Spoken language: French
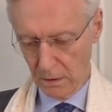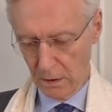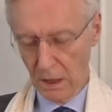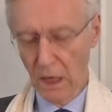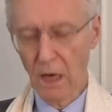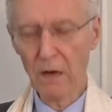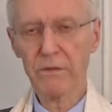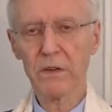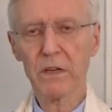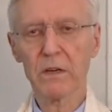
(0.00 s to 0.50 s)

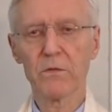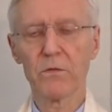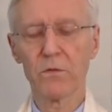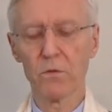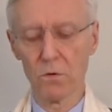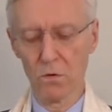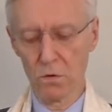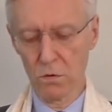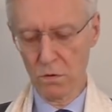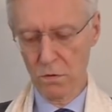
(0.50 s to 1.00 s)
Avec
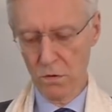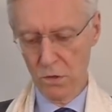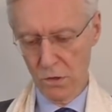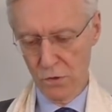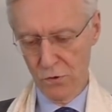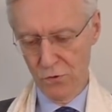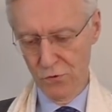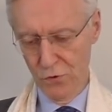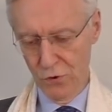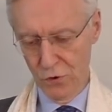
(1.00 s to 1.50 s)
vous,
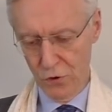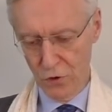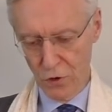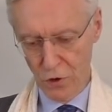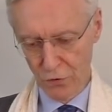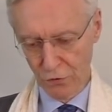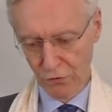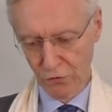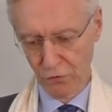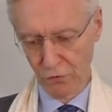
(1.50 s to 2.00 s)
nous
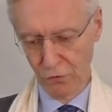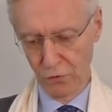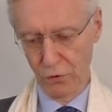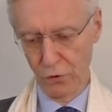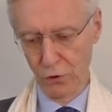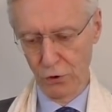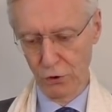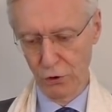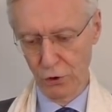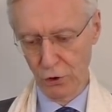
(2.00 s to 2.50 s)
lançons
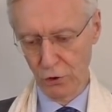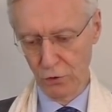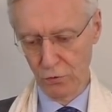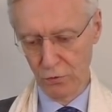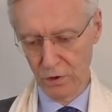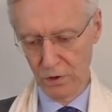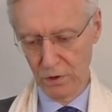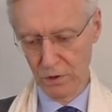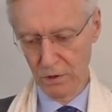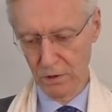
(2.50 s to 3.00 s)

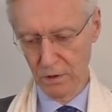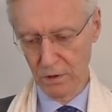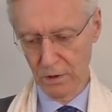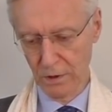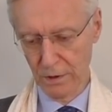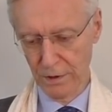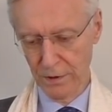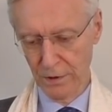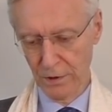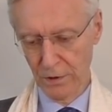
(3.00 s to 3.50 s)
aujourd'hui
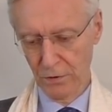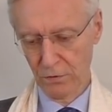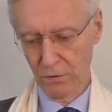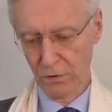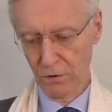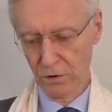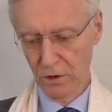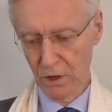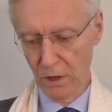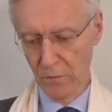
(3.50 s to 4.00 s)
ce
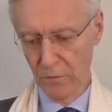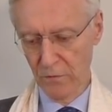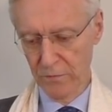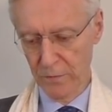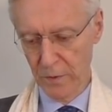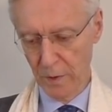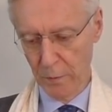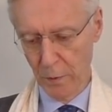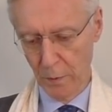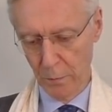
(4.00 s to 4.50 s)
grand
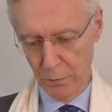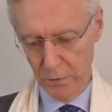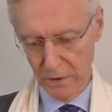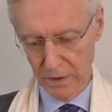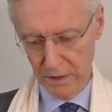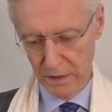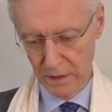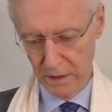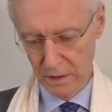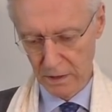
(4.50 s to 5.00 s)
mouvement
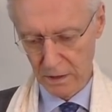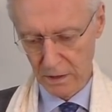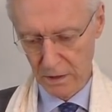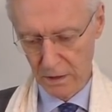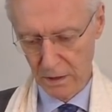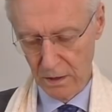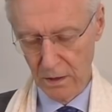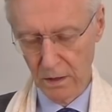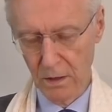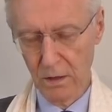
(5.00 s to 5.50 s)
populaire
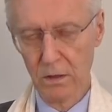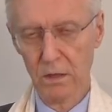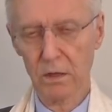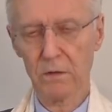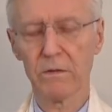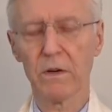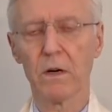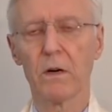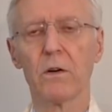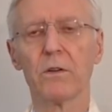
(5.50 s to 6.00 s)
qui
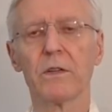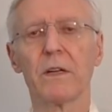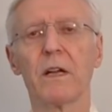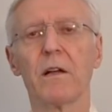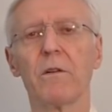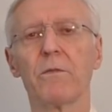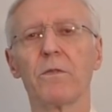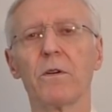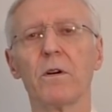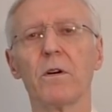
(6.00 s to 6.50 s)
va rendre à
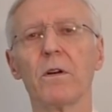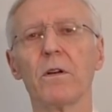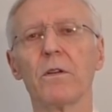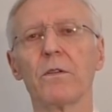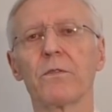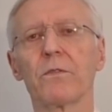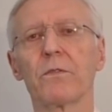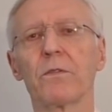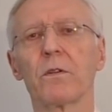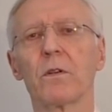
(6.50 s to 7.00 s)
la
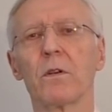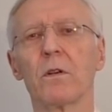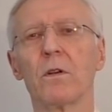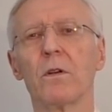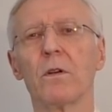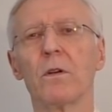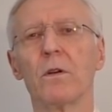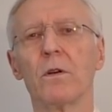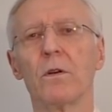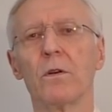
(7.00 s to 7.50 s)
France
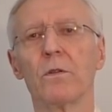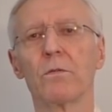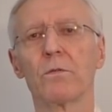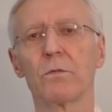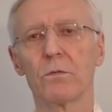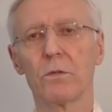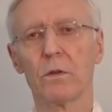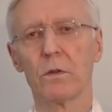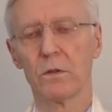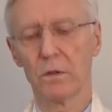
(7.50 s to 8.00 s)

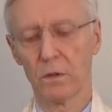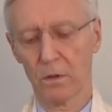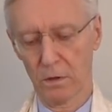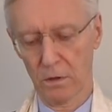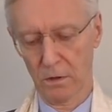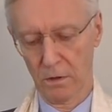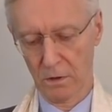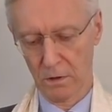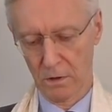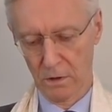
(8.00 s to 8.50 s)
son
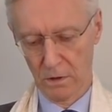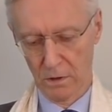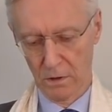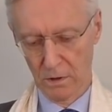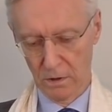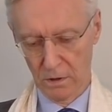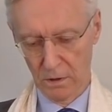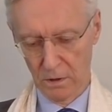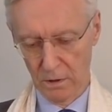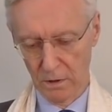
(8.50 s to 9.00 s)
honneur
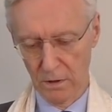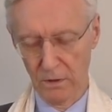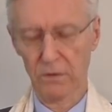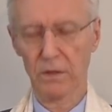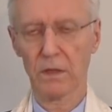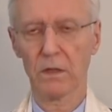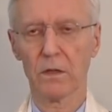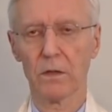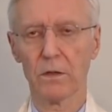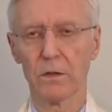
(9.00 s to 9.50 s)
et
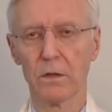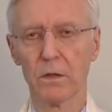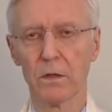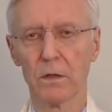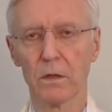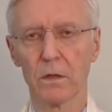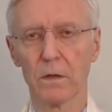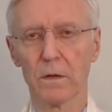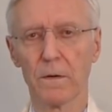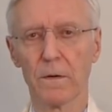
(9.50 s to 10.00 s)
sa
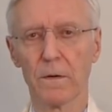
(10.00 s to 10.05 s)
grandeur.